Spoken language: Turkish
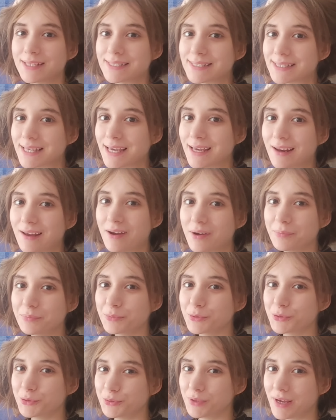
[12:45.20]

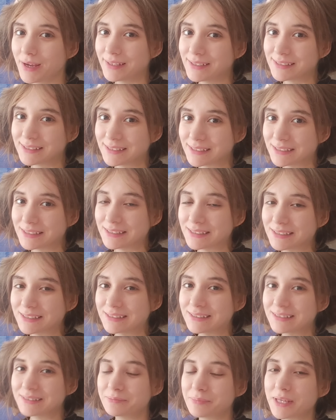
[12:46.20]
Selam,
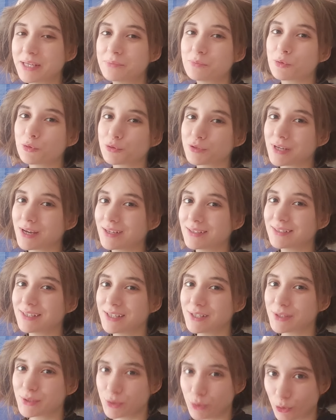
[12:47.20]
günaydın. Benim
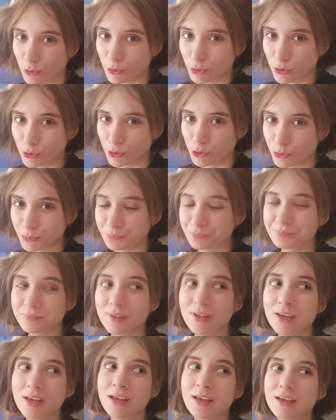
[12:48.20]
otelde son günüm,
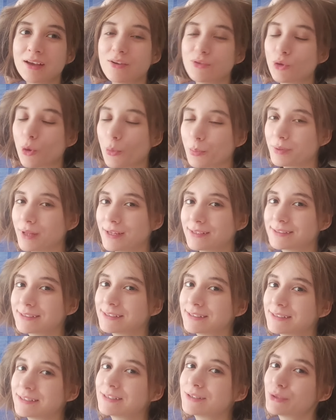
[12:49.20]

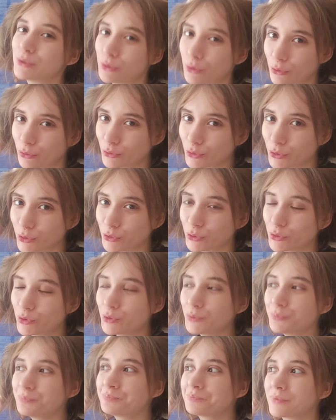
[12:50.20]
toplantının son
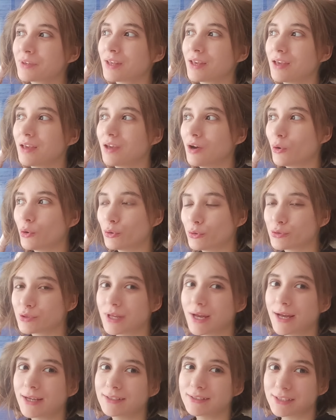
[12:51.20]
günü. O
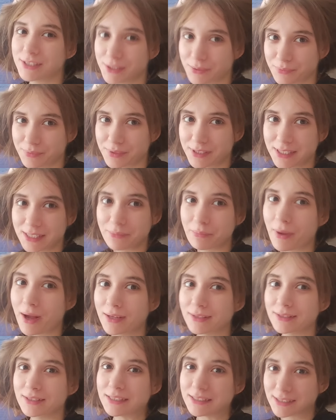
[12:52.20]
yüzden şimdi
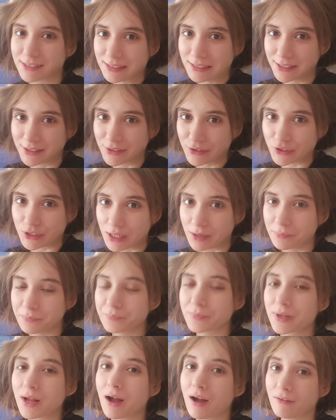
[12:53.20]
ben hazırlanacağım,
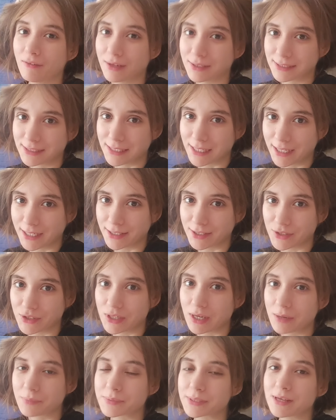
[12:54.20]
kahvaltıya
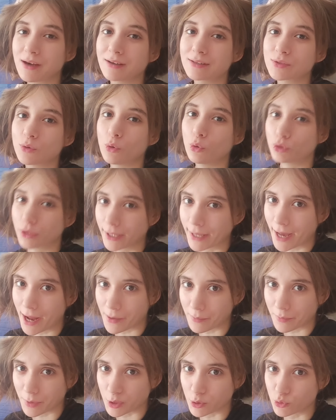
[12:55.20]
gideceğim. Saat 10'a
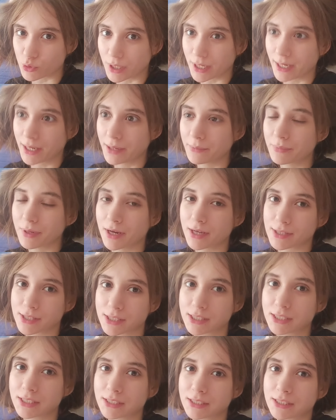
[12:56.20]
gelmek üzere.
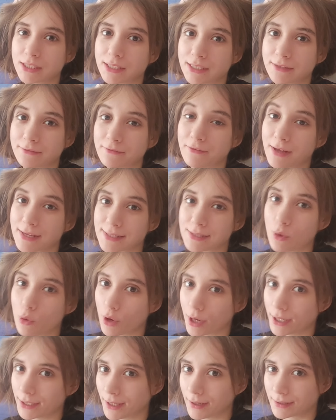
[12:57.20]
Birazcık e, fazla
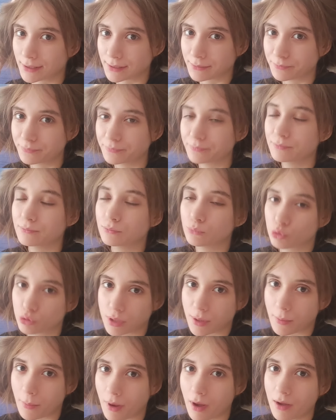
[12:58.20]
oyalandım bu
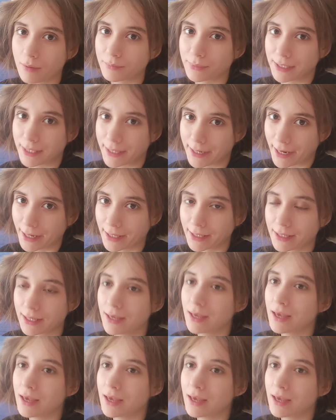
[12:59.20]
sabah bilerek.